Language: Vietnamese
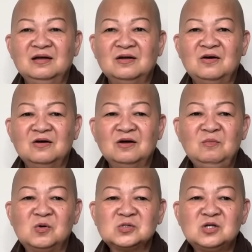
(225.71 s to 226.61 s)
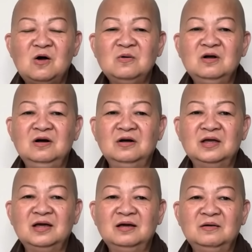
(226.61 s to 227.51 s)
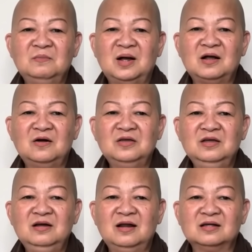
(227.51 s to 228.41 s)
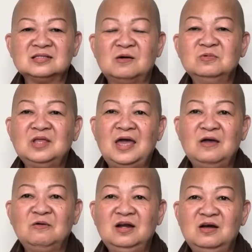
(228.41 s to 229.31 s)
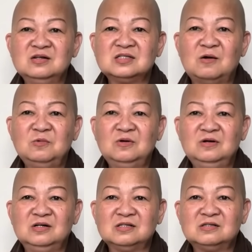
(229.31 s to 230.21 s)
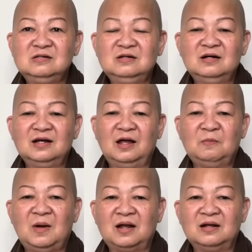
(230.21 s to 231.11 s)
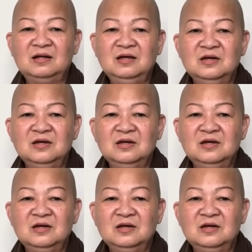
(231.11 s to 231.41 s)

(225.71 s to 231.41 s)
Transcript: Còn một số người á mà coi như là sống theo cái lối sống của người xưa đó các bạn,